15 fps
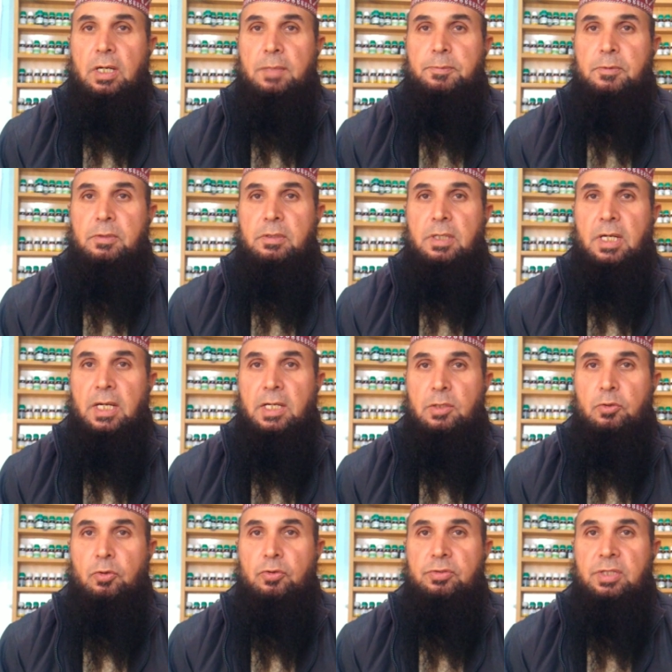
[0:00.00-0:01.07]
आप हाई
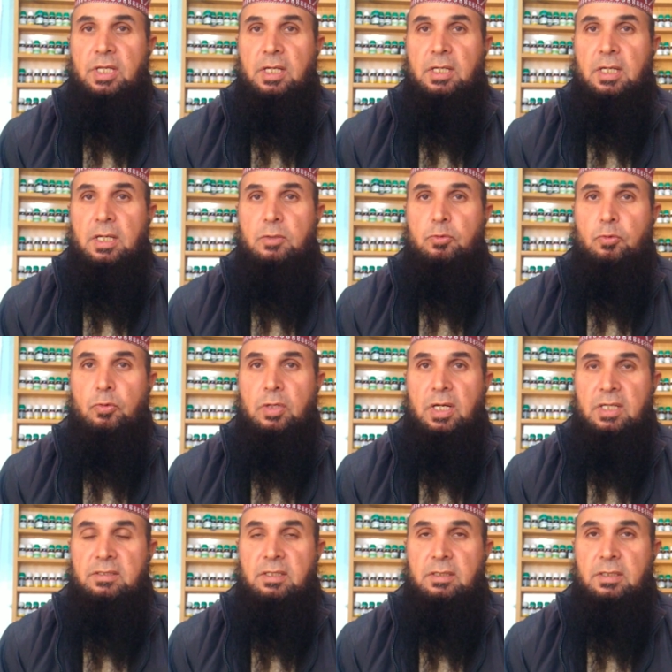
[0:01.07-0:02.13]
डोज देकर दूर
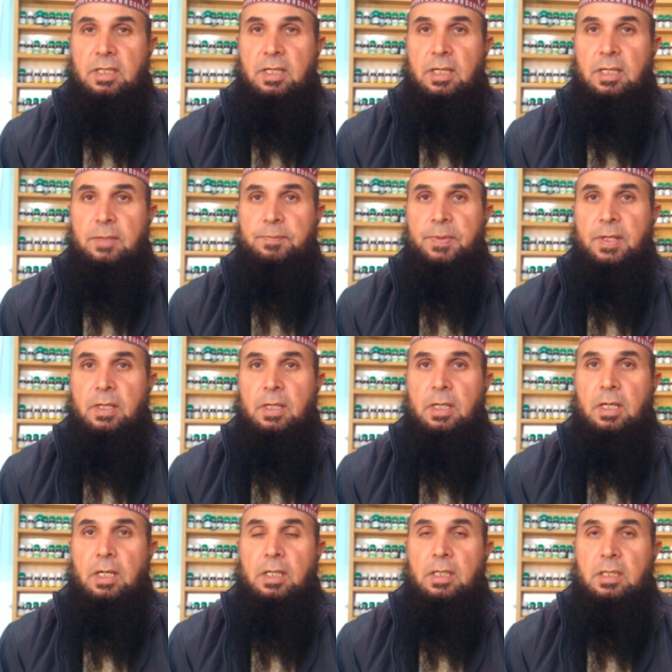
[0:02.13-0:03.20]
कर सकते हैं
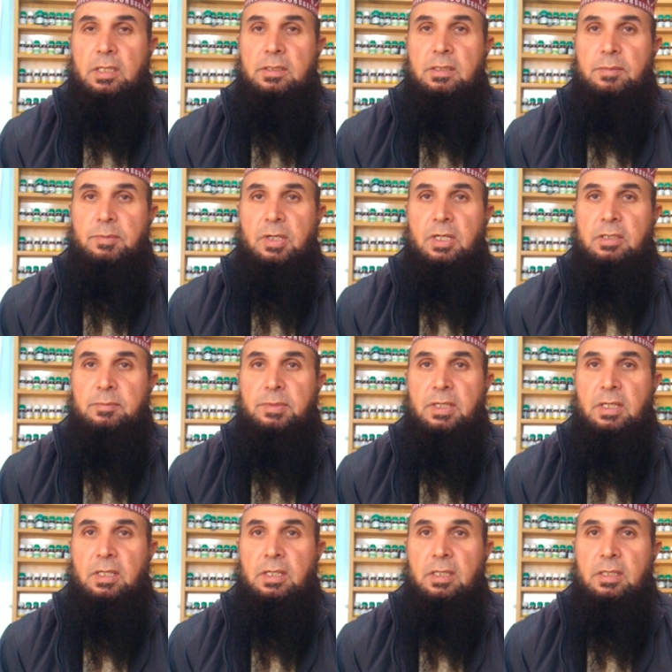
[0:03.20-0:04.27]
अगर किसी मरीज
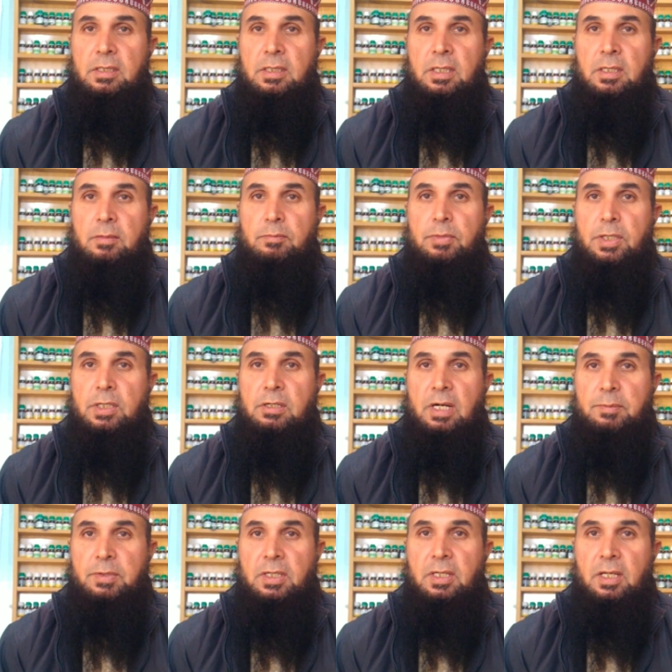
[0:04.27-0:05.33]
में
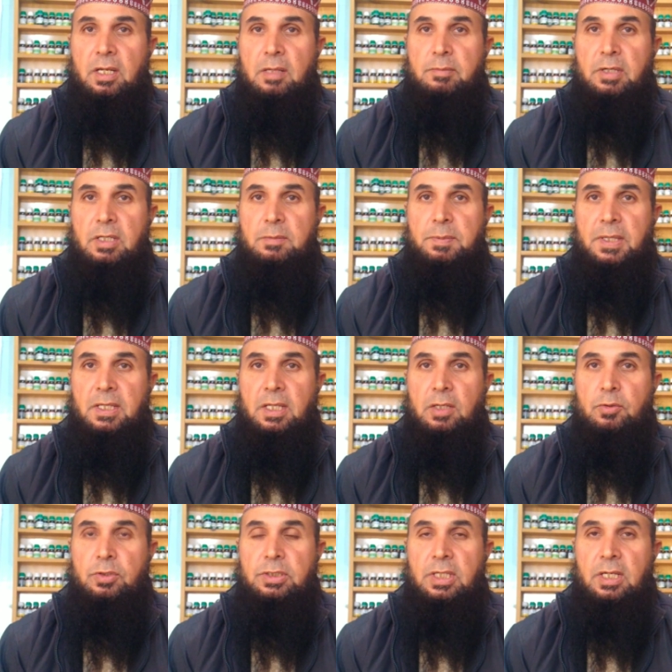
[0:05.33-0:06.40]
बेख्वाबी की अलामत पैदा
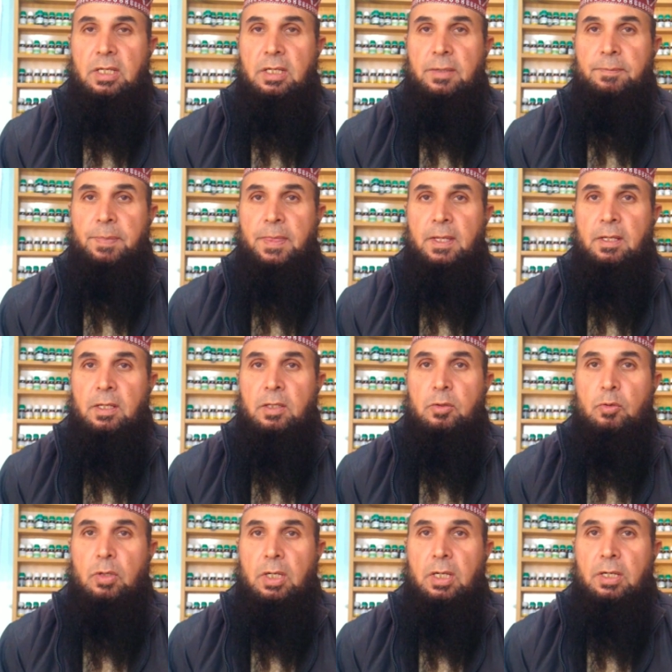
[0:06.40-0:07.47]
हो जाएं
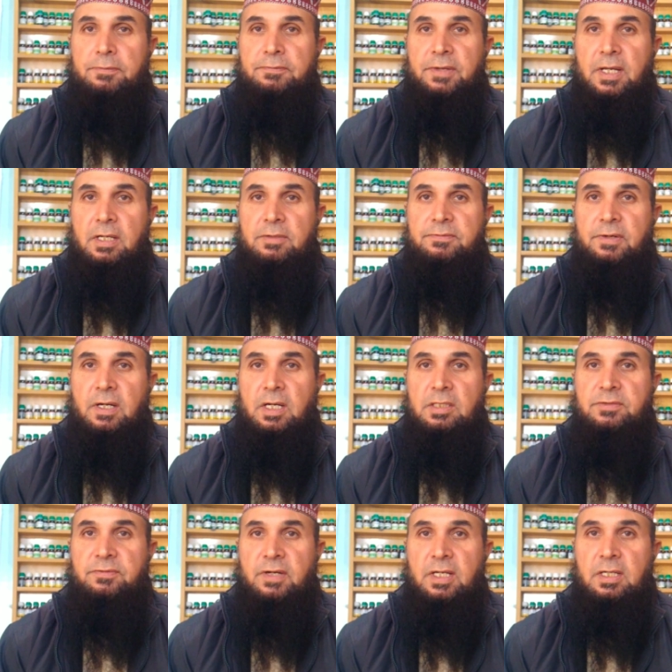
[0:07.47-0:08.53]
तो आप फेरम
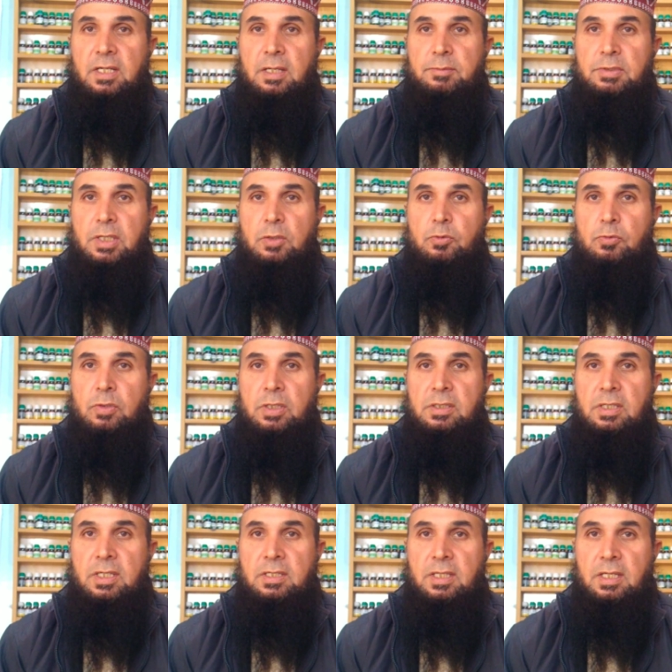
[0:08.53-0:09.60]
फास वन एम या टू
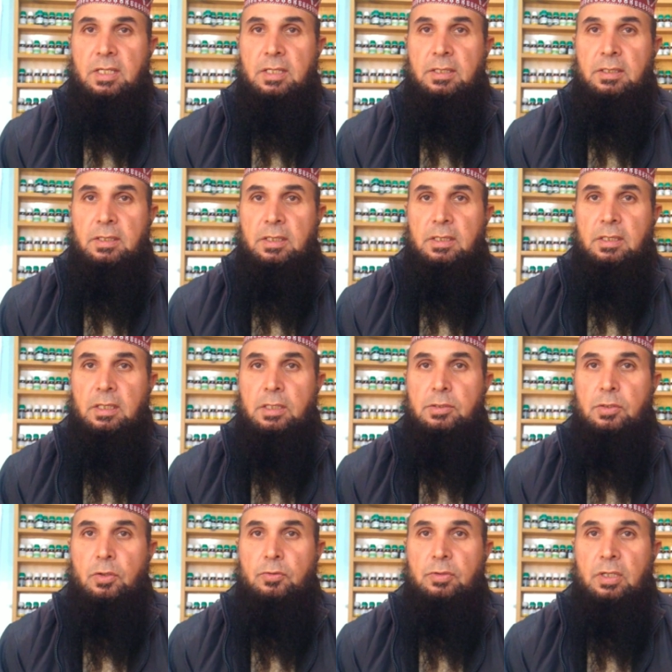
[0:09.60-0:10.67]
हंड्रेड दें
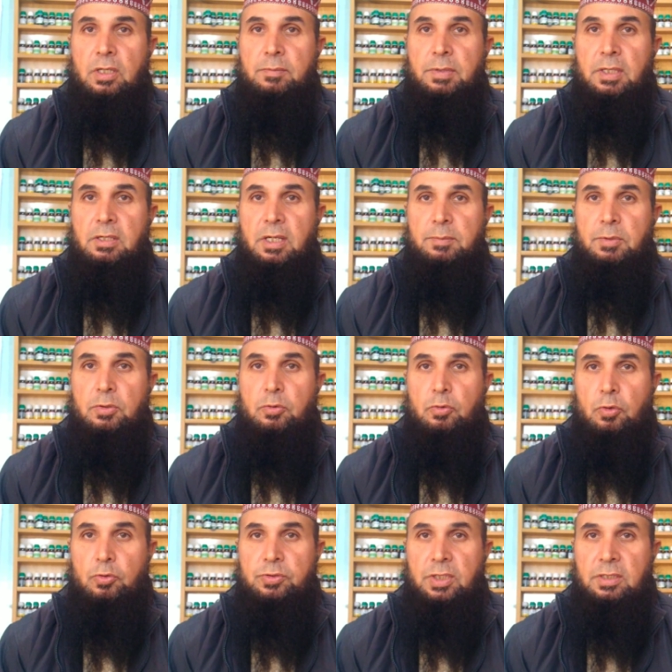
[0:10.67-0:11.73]
इससे उसकी बेख्वाबी
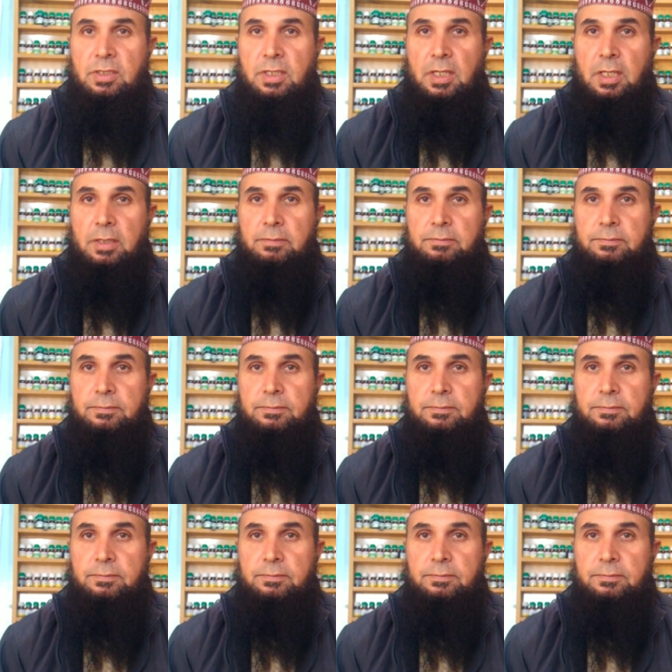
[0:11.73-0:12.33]
दूर हो सकती है